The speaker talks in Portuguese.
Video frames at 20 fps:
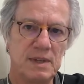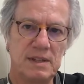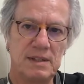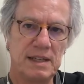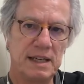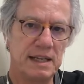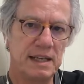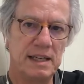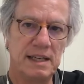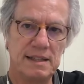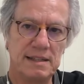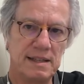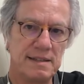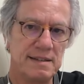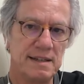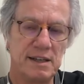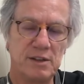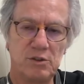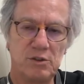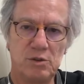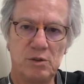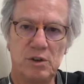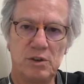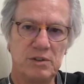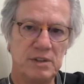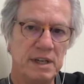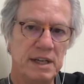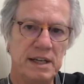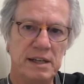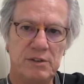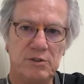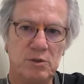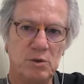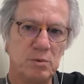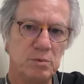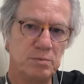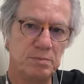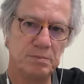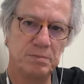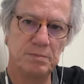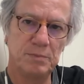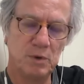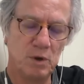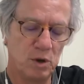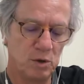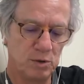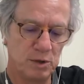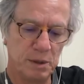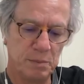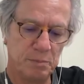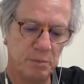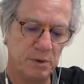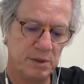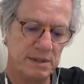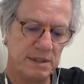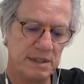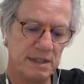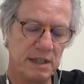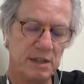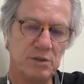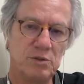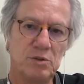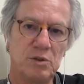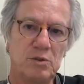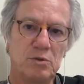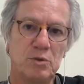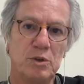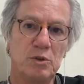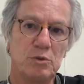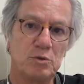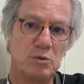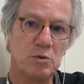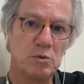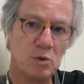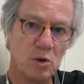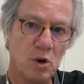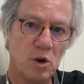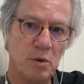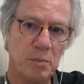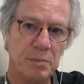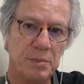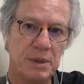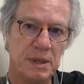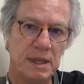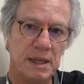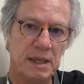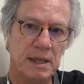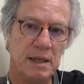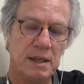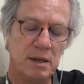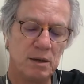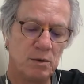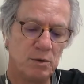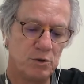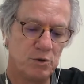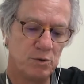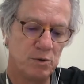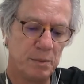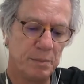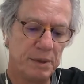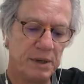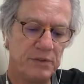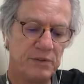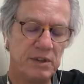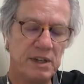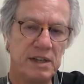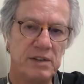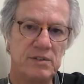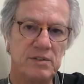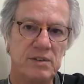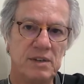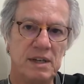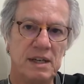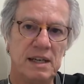daqui até as eleições, antes ou logo depois das eleições, o risco de um golpe continua presente.